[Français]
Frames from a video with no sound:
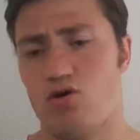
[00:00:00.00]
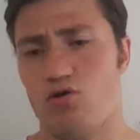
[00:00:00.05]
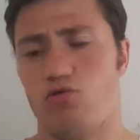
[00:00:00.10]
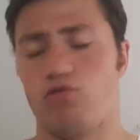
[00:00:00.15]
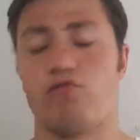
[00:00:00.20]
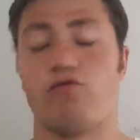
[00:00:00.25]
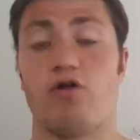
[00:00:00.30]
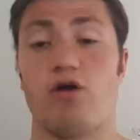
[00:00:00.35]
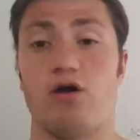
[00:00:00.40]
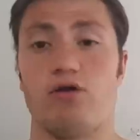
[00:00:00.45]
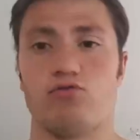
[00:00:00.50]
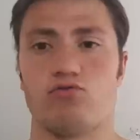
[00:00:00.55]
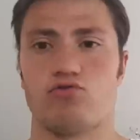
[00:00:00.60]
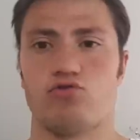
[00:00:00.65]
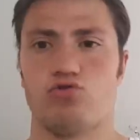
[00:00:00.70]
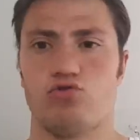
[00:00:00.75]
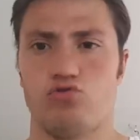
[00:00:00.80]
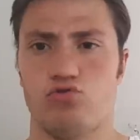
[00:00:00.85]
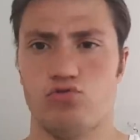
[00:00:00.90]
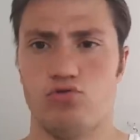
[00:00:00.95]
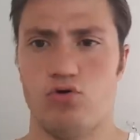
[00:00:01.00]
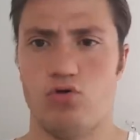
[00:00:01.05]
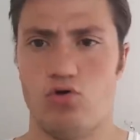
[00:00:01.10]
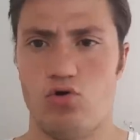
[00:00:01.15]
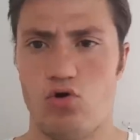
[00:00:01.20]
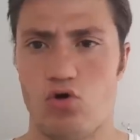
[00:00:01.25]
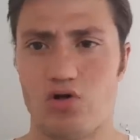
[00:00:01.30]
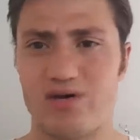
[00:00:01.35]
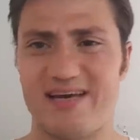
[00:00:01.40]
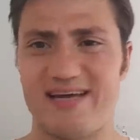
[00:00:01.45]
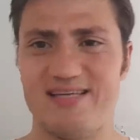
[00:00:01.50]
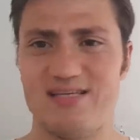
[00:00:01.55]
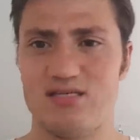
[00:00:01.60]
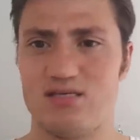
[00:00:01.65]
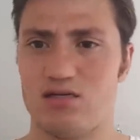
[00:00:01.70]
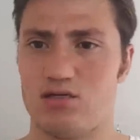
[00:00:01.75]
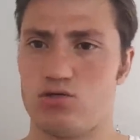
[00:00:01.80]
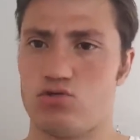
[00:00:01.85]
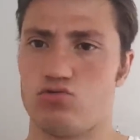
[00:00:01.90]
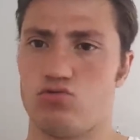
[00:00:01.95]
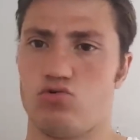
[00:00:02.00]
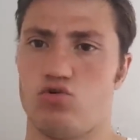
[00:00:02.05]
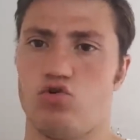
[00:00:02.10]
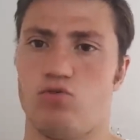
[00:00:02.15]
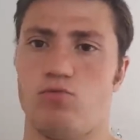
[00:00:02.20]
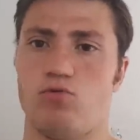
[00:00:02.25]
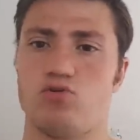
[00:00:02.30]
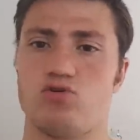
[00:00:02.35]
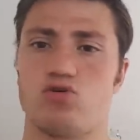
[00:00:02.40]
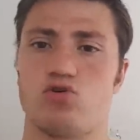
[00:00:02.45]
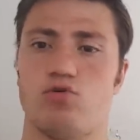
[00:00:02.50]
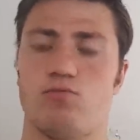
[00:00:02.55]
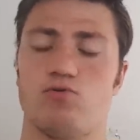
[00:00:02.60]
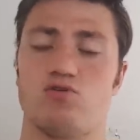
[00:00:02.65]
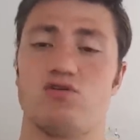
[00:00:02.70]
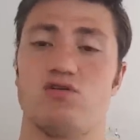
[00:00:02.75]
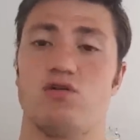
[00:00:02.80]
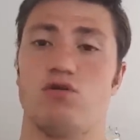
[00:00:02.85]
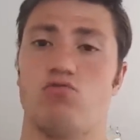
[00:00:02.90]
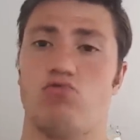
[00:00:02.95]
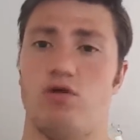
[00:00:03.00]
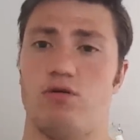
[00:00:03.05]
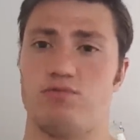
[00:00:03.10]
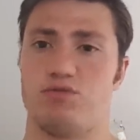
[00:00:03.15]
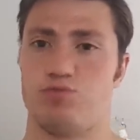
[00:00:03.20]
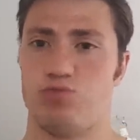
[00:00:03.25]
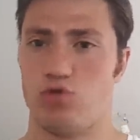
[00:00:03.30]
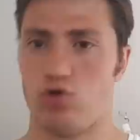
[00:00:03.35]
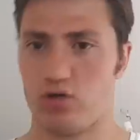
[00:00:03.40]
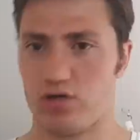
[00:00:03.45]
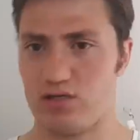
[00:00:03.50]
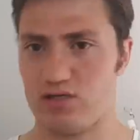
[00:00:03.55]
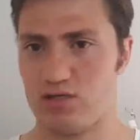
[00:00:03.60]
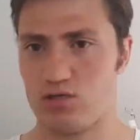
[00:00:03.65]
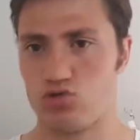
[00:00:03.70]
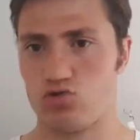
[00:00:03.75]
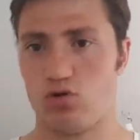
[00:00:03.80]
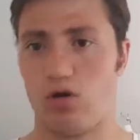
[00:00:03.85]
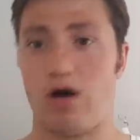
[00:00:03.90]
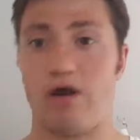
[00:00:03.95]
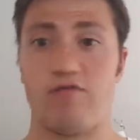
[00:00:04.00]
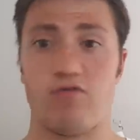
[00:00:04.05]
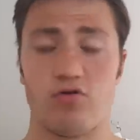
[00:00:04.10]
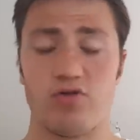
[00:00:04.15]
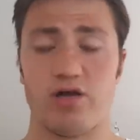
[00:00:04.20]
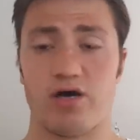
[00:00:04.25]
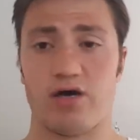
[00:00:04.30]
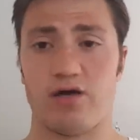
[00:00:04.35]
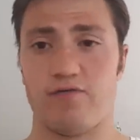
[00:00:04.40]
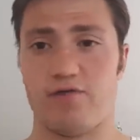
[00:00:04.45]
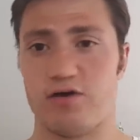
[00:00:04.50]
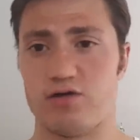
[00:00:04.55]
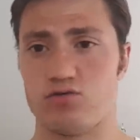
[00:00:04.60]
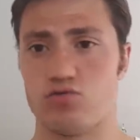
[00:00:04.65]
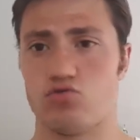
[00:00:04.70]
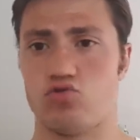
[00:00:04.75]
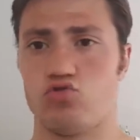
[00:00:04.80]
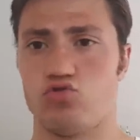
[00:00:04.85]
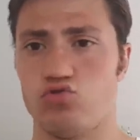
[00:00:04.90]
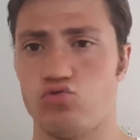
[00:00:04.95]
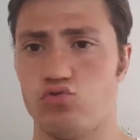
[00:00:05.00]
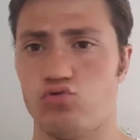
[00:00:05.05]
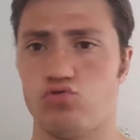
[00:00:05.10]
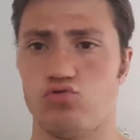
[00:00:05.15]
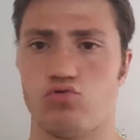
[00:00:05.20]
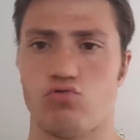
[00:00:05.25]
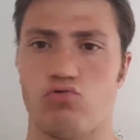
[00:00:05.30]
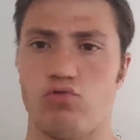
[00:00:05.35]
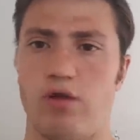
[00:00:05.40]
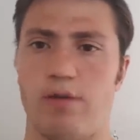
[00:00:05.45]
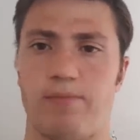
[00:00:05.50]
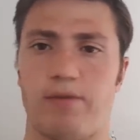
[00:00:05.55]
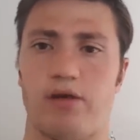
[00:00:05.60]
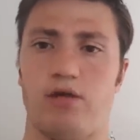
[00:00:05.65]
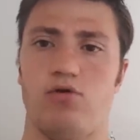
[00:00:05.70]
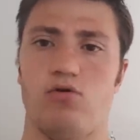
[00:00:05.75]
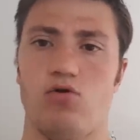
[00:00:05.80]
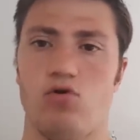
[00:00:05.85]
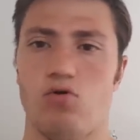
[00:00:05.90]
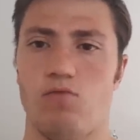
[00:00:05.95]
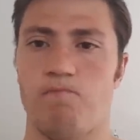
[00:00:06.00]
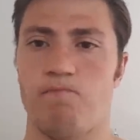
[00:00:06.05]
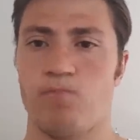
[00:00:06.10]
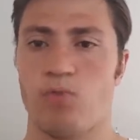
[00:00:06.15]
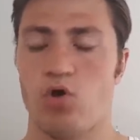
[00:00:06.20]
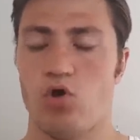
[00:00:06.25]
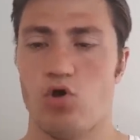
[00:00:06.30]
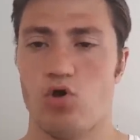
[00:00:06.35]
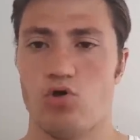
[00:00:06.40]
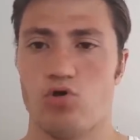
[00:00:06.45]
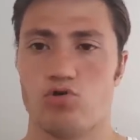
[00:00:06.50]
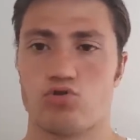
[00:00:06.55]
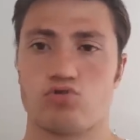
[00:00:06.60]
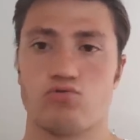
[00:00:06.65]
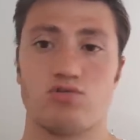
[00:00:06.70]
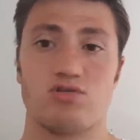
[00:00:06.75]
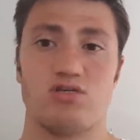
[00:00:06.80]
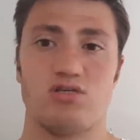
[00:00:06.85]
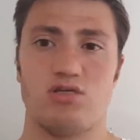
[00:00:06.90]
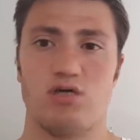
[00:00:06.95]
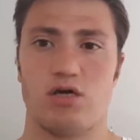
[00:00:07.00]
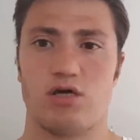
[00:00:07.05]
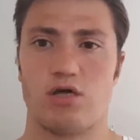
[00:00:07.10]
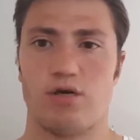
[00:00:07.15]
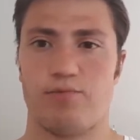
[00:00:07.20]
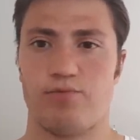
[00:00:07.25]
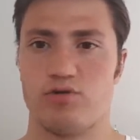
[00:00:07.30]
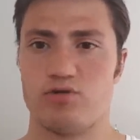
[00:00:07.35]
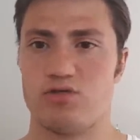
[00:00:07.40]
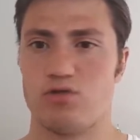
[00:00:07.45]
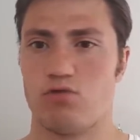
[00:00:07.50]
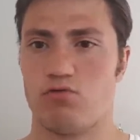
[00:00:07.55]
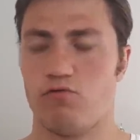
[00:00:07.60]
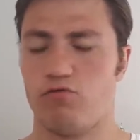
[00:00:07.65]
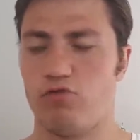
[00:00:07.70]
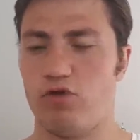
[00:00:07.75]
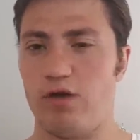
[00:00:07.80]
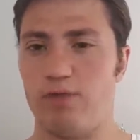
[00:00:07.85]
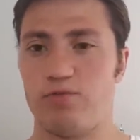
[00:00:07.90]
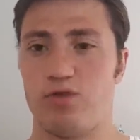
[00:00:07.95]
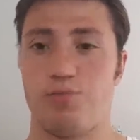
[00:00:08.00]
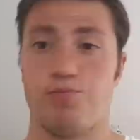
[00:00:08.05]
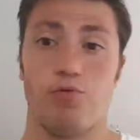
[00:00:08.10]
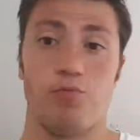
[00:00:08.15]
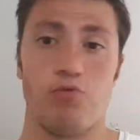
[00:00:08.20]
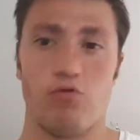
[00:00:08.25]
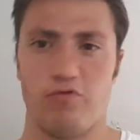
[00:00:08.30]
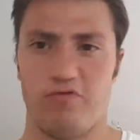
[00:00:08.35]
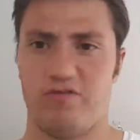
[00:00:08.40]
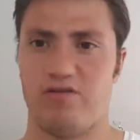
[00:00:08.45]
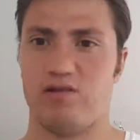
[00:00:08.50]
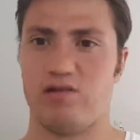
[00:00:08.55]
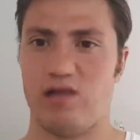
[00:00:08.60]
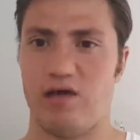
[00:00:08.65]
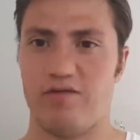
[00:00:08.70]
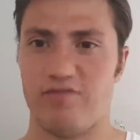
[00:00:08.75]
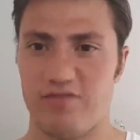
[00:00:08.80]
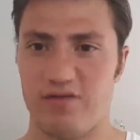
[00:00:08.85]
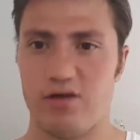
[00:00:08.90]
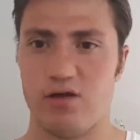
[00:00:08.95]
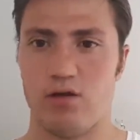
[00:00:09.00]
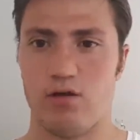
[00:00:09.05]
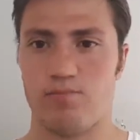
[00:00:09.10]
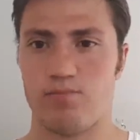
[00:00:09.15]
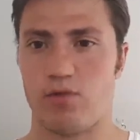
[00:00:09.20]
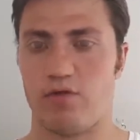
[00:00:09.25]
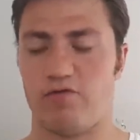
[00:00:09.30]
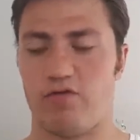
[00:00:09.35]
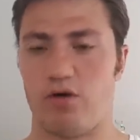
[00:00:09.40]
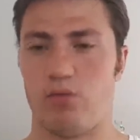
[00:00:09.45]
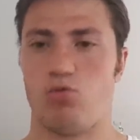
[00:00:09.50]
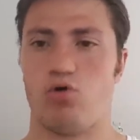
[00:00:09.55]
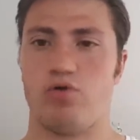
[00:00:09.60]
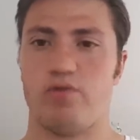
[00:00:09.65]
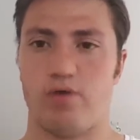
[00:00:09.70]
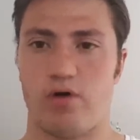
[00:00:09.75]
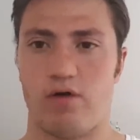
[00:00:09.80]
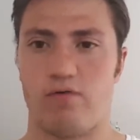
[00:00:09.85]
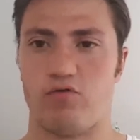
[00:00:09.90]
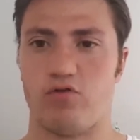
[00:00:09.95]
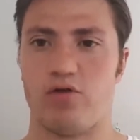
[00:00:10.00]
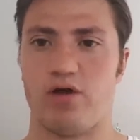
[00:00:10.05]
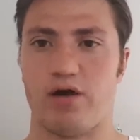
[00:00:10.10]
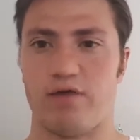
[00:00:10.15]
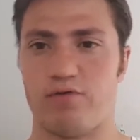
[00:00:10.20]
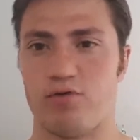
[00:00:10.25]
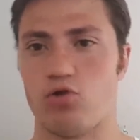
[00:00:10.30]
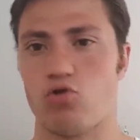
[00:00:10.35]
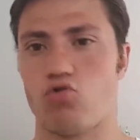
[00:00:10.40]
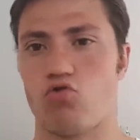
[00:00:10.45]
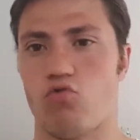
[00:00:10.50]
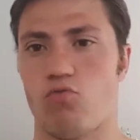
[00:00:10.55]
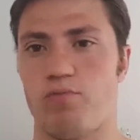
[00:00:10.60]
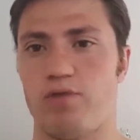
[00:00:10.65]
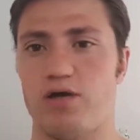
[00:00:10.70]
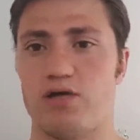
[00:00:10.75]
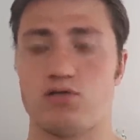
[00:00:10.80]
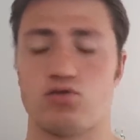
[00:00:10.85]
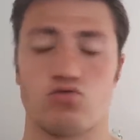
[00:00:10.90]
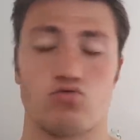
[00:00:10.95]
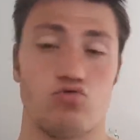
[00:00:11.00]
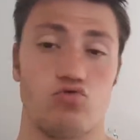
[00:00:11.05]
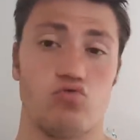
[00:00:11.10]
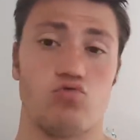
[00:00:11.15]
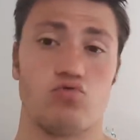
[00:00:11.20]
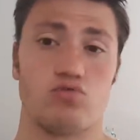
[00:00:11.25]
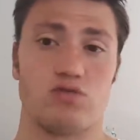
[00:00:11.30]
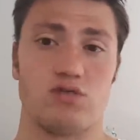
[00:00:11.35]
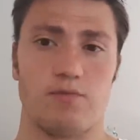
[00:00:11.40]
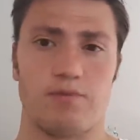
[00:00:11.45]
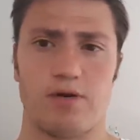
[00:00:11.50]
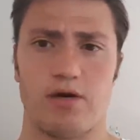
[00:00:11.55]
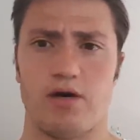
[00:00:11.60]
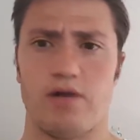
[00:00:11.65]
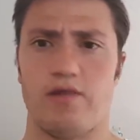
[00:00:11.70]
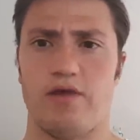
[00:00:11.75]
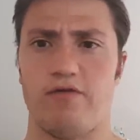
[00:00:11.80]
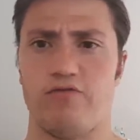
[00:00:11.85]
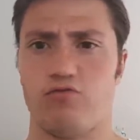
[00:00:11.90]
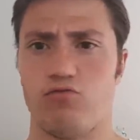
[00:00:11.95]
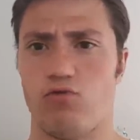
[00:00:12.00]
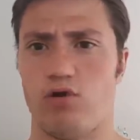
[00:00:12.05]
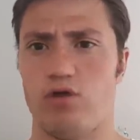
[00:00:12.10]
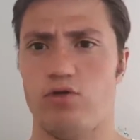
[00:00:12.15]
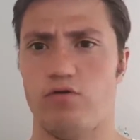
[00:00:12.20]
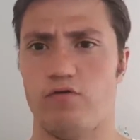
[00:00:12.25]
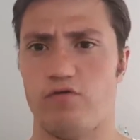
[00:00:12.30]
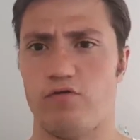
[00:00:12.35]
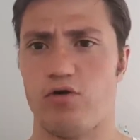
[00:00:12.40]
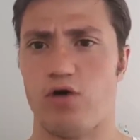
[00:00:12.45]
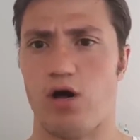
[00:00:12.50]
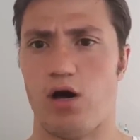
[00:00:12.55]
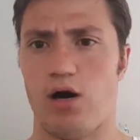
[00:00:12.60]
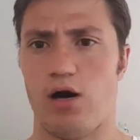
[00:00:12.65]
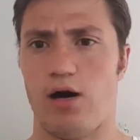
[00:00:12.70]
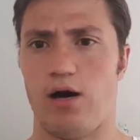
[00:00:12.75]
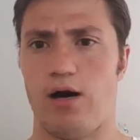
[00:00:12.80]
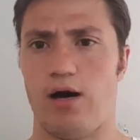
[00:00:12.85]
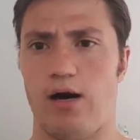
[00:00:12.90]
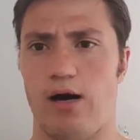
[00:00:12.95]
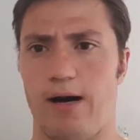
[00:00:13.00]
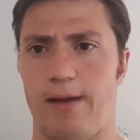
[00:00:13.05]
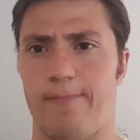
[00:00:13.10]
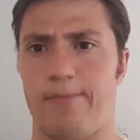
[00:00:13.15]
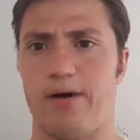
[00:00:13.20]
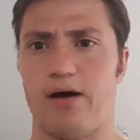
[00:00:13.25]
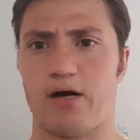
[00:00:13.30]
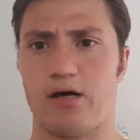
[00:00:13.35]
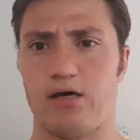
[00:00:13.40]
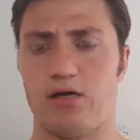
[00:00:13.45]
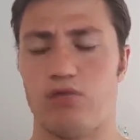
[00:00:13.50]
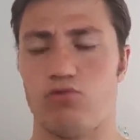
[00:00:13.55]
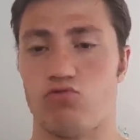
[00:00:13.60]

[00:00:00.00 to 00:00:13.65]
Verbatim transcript: Donc voilà, donc du coup l'organisation commence, comment s'est déroulée un petit peu l'organisation avant d'arriver à The Q. Donc on a pris le ce qu'on s'est dit avec un pote, c'est qu'on voulait un petit peu profiter de la ville, vraiment avant d'arriver dans le complexe. Donc du coup, on s'est pris un avion à 9h à, Paris.